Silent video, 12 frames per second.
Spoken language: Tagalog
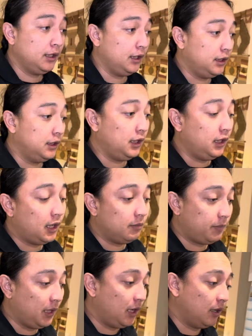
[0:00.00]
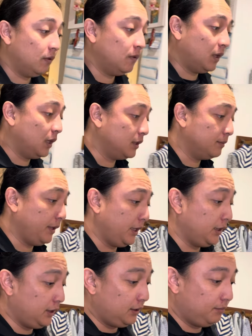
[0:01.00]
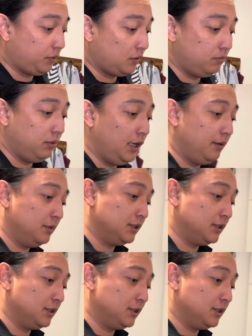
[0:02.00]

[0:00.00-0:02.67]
hindi lang pala ako ang may problema